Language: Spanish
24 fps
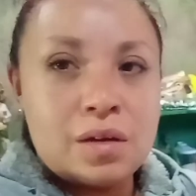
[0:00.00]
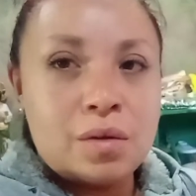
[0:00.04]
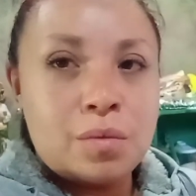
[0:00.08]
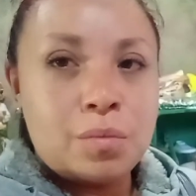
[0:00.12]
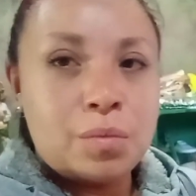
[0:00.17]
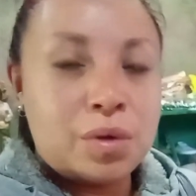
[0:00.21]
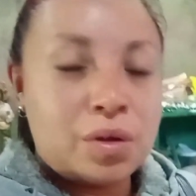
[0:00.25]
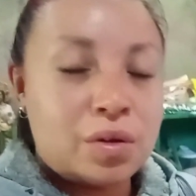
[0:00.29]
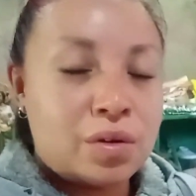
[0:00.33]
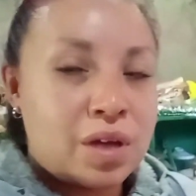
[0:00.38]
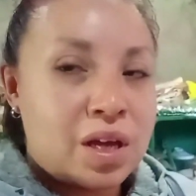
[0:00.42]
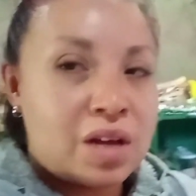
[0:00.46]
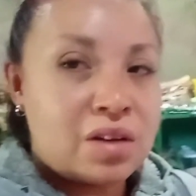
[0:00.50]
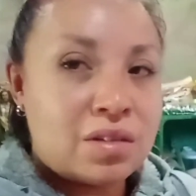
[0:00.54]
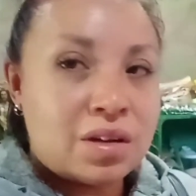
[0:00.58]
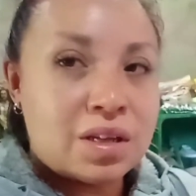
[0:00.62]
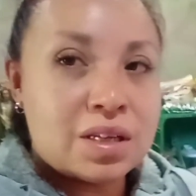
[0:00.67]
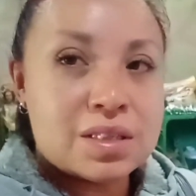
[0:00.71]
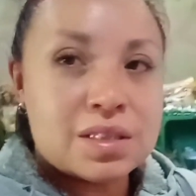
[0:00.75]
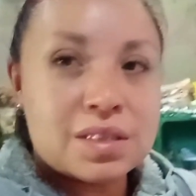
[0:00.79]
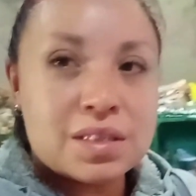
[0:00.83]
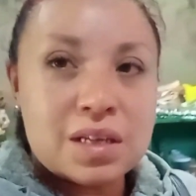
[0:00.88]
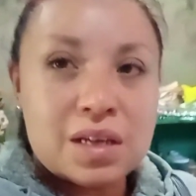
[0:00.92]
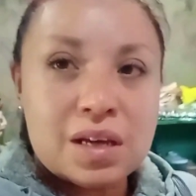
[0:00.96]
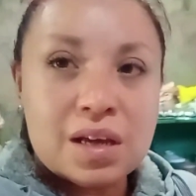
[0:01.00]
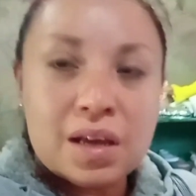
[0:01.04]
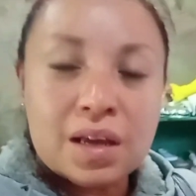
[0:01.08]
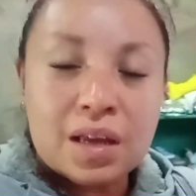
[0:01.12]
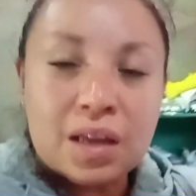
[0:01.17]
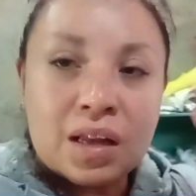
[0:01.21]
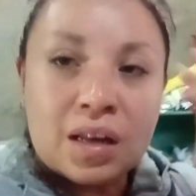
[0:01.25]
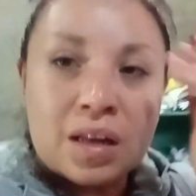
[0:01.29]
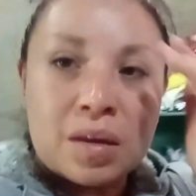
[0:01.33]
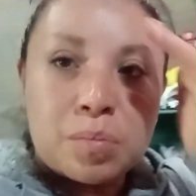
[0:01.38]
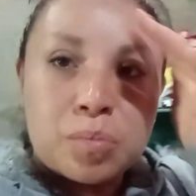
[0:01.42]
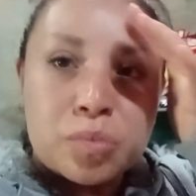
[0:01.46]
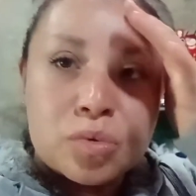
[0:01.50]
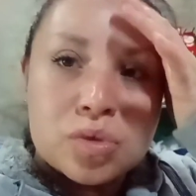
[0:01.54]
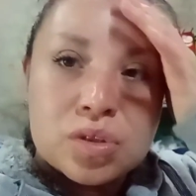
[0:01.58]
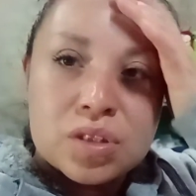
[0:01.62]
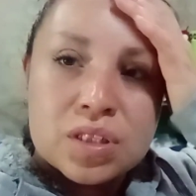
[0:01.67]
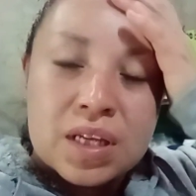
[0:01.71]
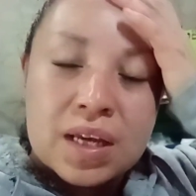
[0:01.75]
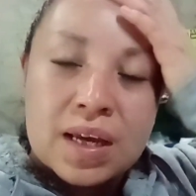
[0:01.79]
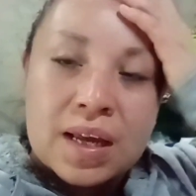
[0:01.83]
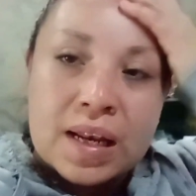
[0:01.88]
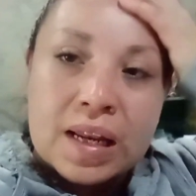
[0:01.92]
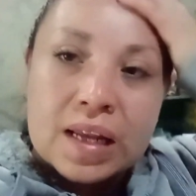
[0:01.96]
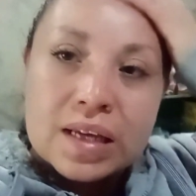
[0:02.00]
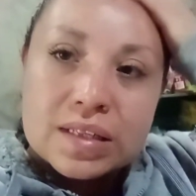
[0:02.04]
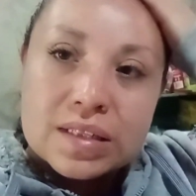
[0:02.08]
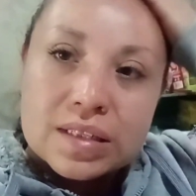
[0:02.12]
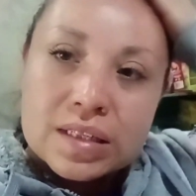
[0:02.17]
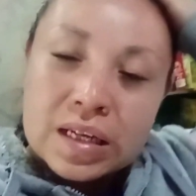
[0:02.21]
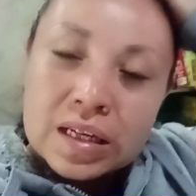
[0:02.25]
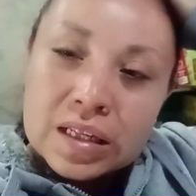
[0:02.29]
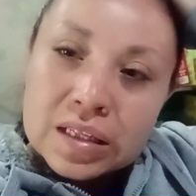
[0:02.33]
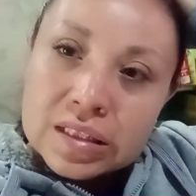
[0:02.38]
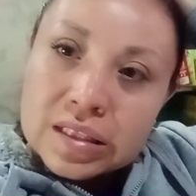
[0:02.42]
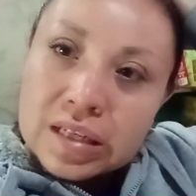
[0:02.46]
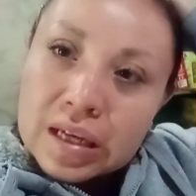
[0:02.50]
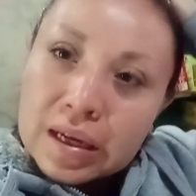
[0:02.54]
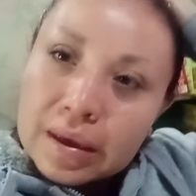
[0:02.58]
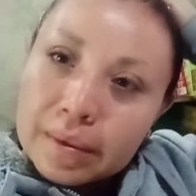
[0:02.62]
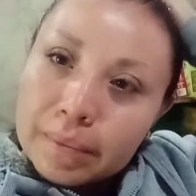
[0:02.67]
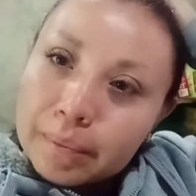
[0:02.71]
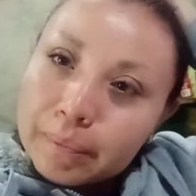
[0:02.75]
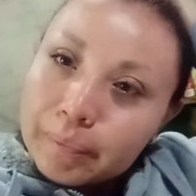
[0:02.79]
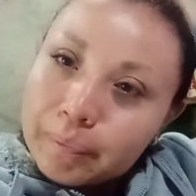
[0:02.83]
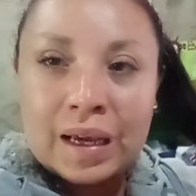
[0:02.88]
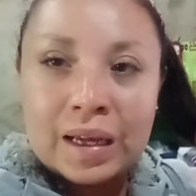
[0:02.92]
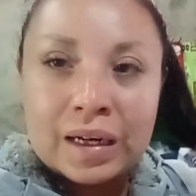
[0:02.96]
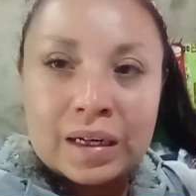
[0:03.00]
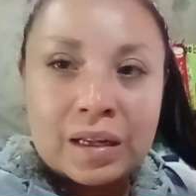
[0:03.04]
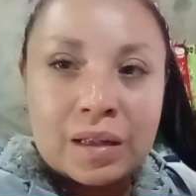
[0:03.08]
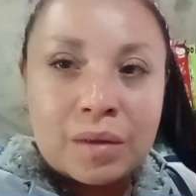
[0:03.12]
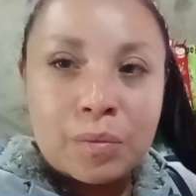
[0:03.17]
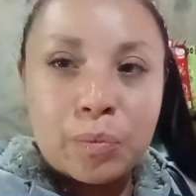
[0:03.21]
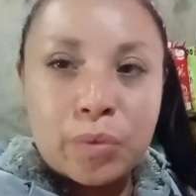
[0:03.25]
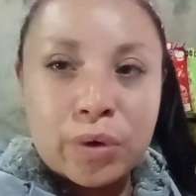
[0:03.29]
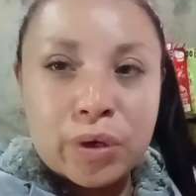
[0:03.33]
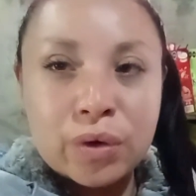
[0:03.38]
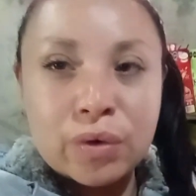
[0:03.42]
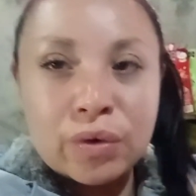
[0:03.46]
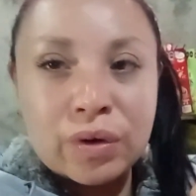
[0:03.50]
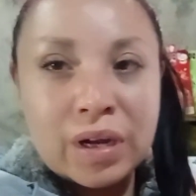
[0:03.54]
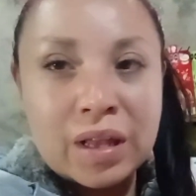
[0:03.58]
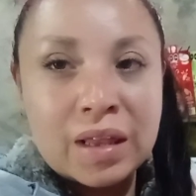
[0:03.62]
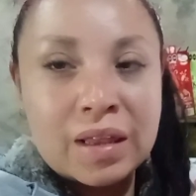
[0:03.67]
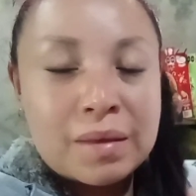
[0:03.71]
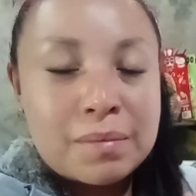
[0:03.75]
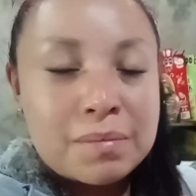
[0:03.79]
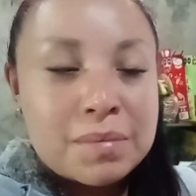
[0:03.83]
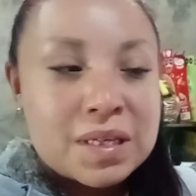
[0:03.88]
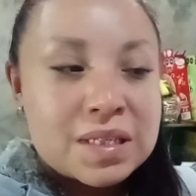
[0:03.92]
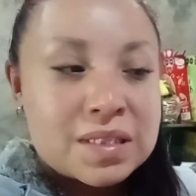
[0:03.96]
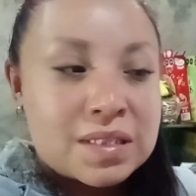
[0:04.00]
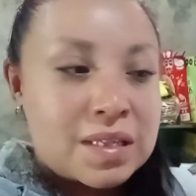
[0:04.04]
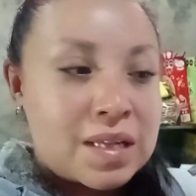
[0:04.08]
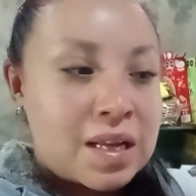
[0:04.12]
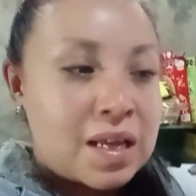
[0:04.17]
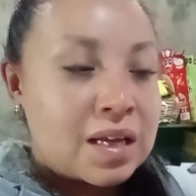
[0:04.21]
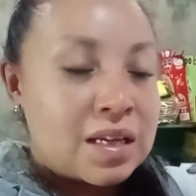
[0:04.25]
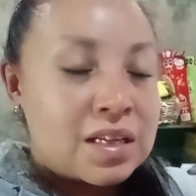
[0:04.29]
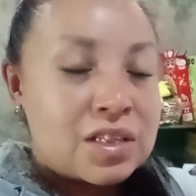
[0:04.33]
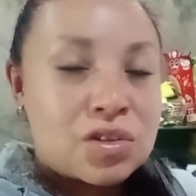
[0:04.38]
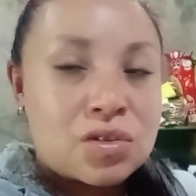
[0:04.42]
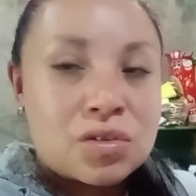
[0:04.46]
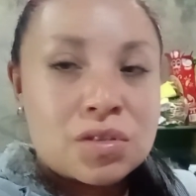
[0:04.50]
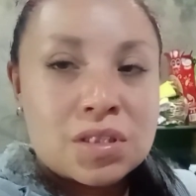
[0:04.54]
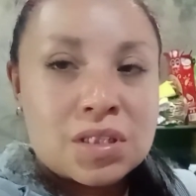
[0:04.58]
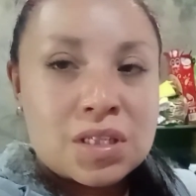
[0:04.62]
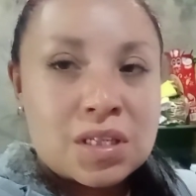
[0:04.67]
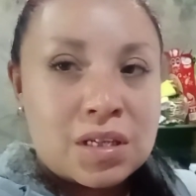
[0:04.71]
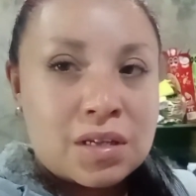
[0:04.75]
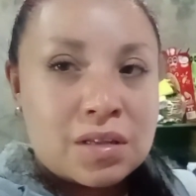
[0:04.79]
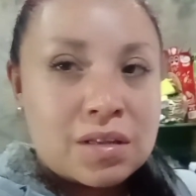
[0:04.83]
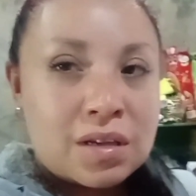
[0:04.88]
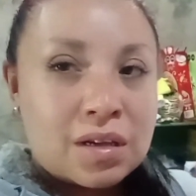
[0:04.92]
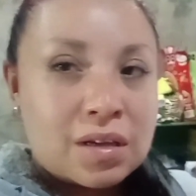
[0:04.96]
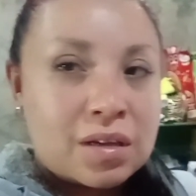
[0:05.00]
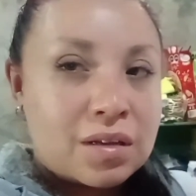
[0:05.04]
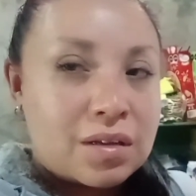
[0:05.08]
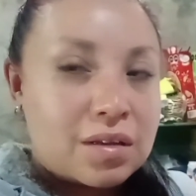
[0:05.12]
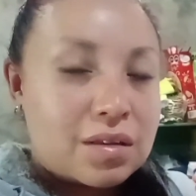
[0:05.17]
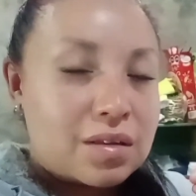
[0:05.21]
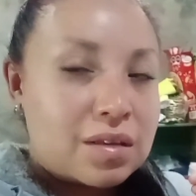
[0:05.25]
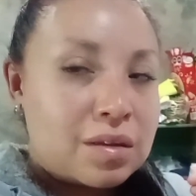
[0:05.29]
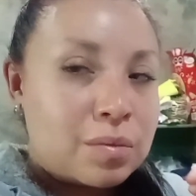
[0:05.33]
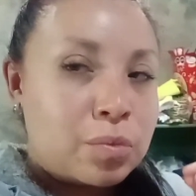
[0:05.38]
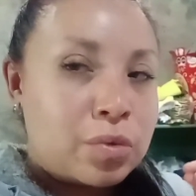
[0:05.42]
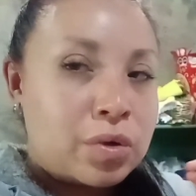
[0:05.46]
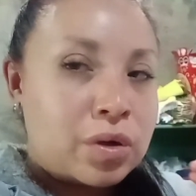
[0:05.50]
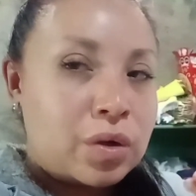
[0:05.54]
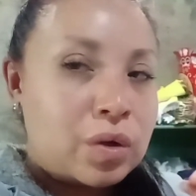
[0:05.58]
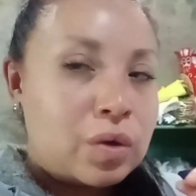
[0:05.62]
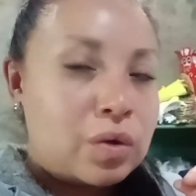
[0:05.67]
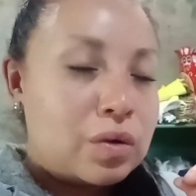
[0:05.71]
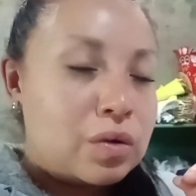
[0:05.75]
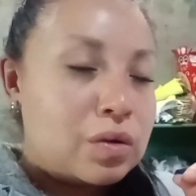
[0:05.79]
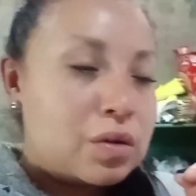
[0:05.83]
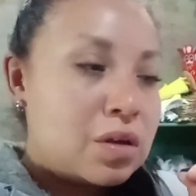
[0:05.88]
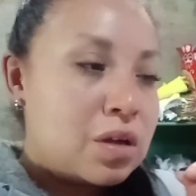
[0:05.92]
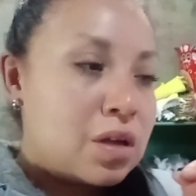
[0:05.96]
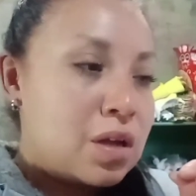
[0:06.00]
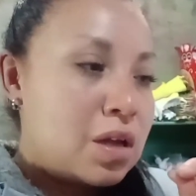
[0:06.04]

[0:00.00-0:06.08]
Bueno, ya no les dije que le puse a la salsa carne de puerco nada más, la es costillita de puerco.